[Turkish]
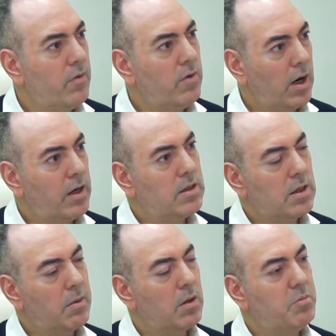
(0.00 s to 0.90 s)
ve aynı
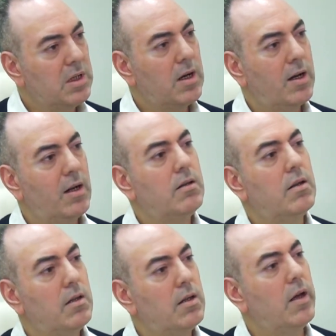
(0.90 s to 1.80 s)
zamanda bir
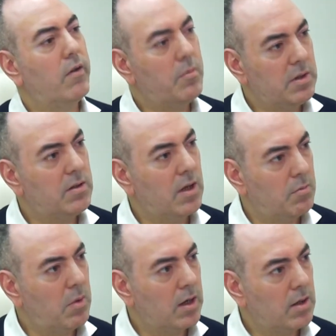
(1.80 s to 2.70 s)
karakteri de devam ettiren
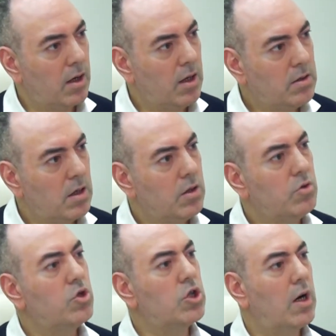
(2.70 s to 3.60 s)
markalar
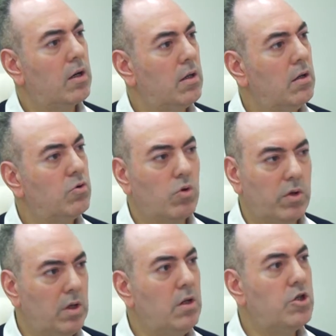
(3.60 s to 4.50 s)
dışarıda
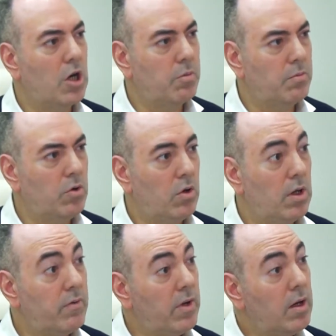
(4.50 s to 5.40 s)
çok iyi iş
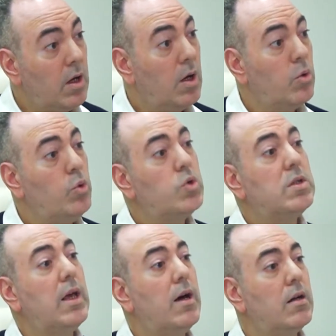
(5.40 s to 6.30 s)
yapabiliyorlar ve
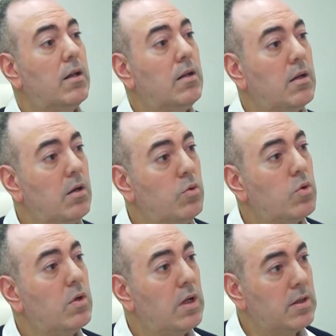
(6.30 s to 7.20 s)
üst değerden de
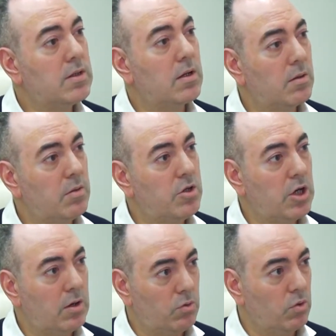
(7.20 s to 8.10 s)
ürünlerini
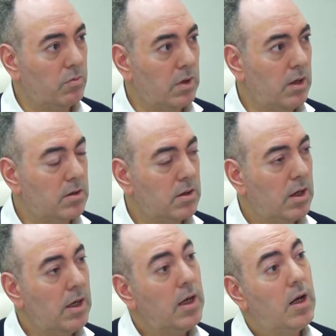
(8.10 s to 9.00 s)
satabilecek durumdalar.
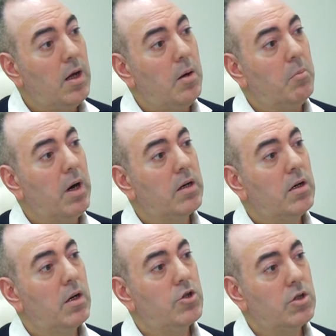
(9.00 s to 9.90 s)

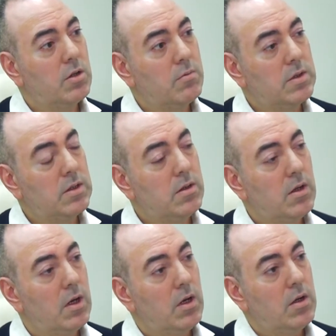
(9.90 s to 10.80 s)

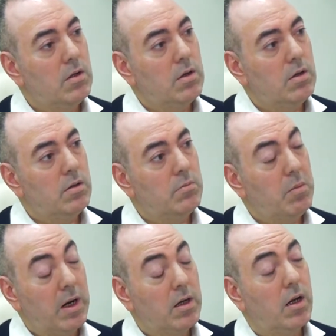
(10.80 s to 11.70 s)
Markalaştığımızı ee,
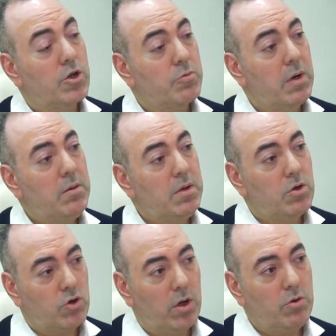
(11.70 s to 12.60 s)
markalaşmayı bir
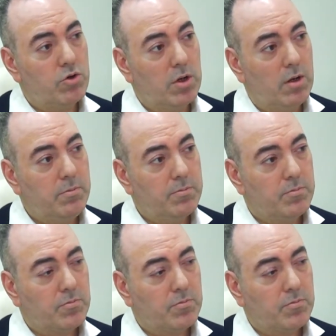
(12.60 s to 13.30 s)
de şöyle düşünelim.